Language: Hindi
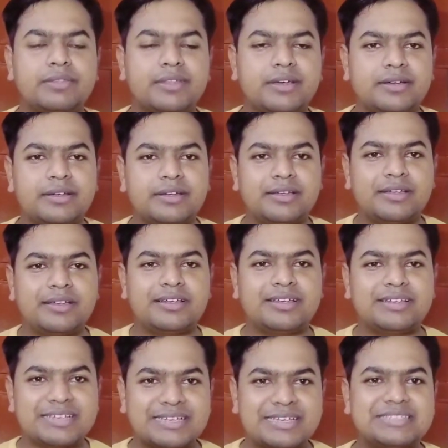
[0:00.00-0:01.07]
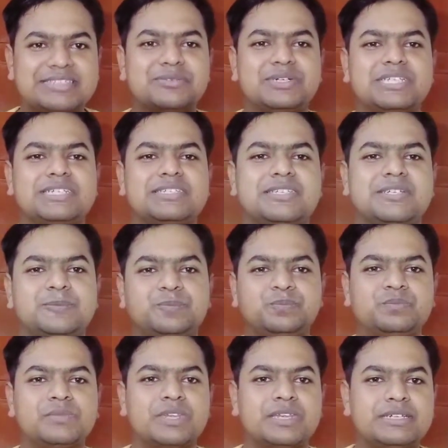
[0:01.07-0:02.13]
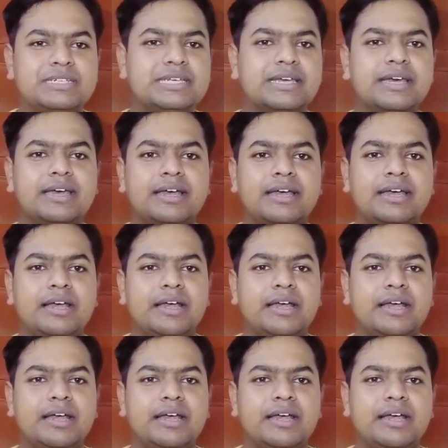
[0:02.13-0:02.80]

पड़ता है इसी वजह से ठीक है